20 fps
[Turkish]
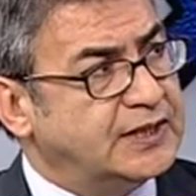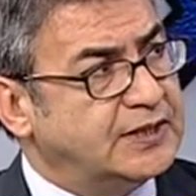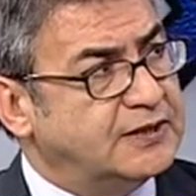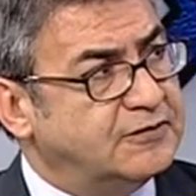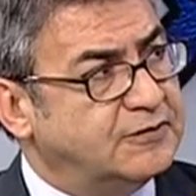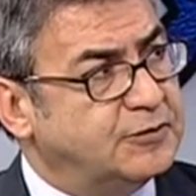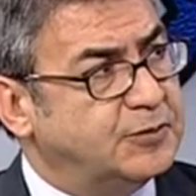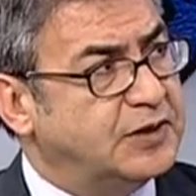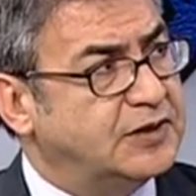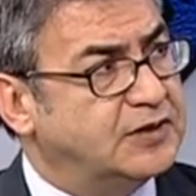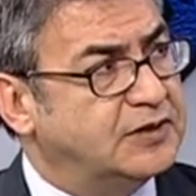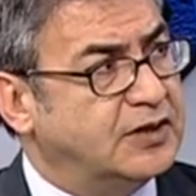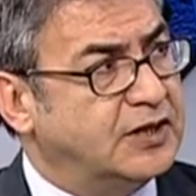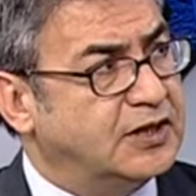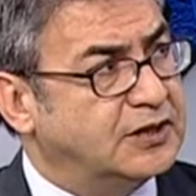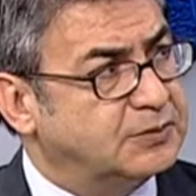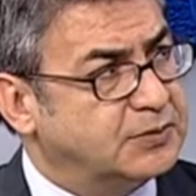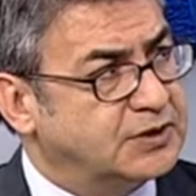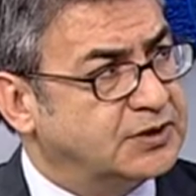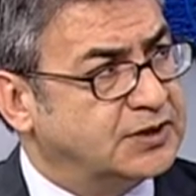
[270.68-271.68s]
ivmenin
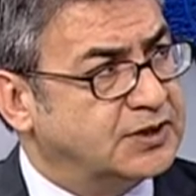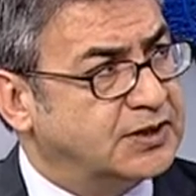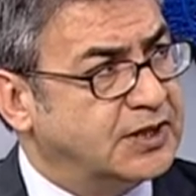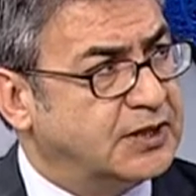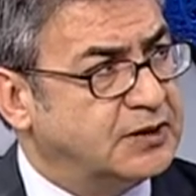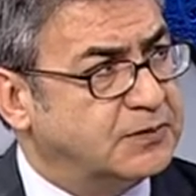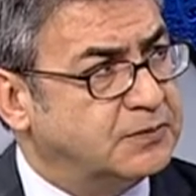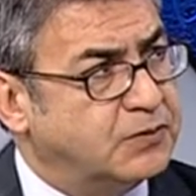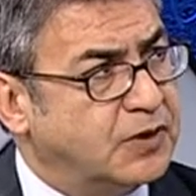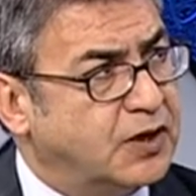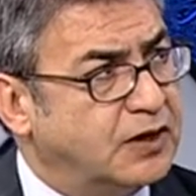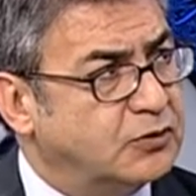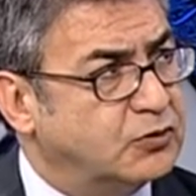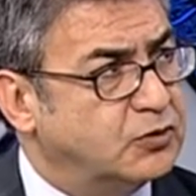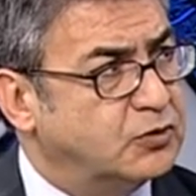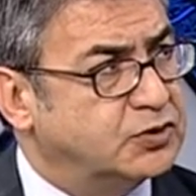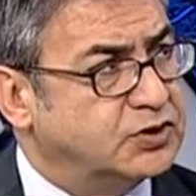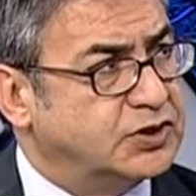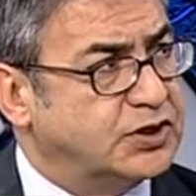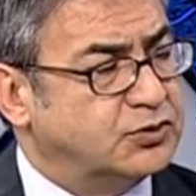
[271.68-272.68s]
artmasına bağlı
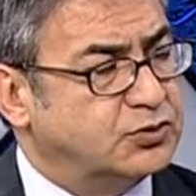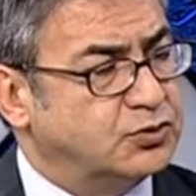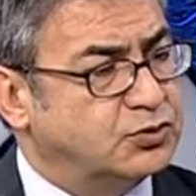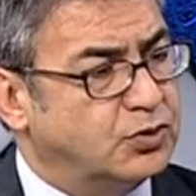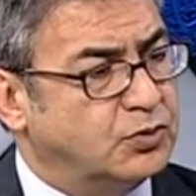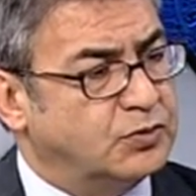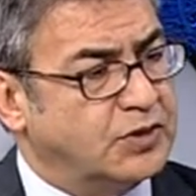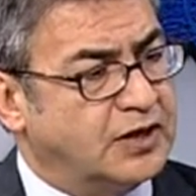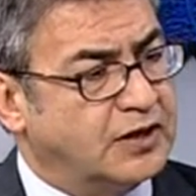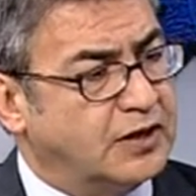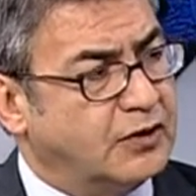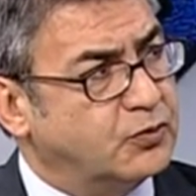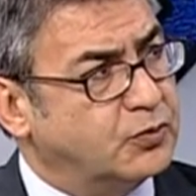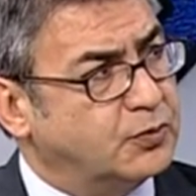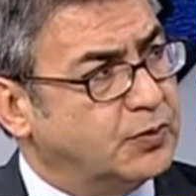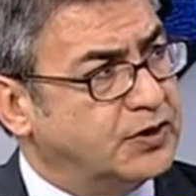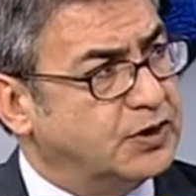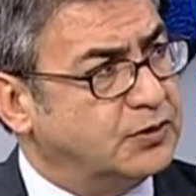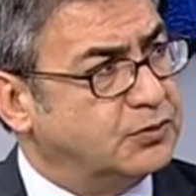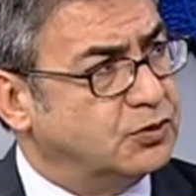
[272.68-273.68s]
olacağını düşünüyorum. Yani
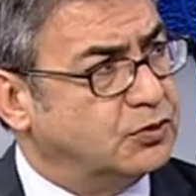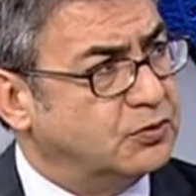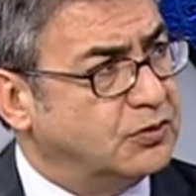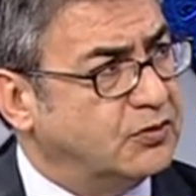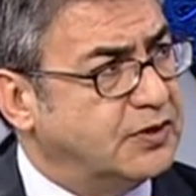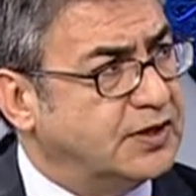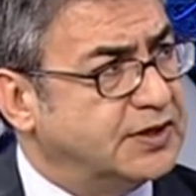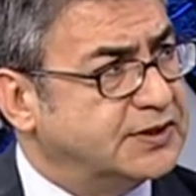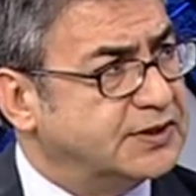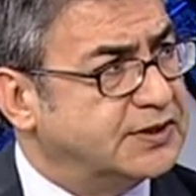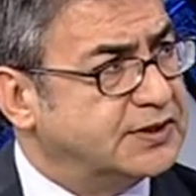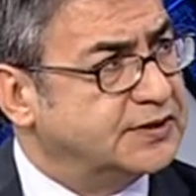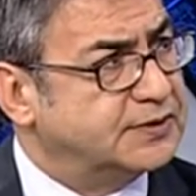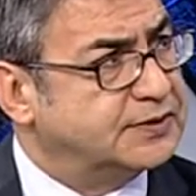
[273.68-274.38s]
Avrupa'da büyüme varsa.